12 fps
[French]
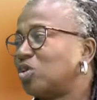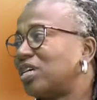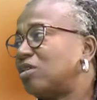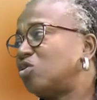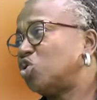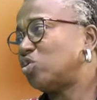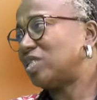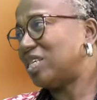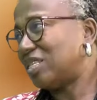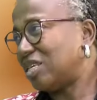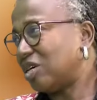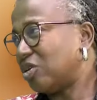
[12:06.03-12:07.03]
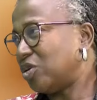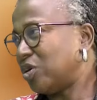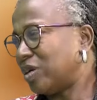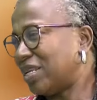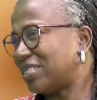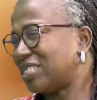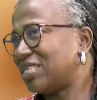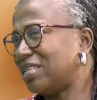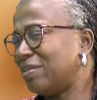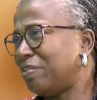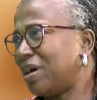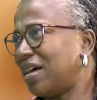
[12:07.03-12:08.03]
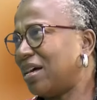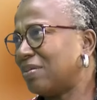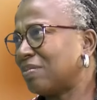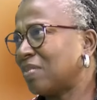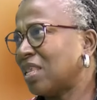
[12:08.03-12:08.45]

quelque chose d'intérieur-là, ce n'est pas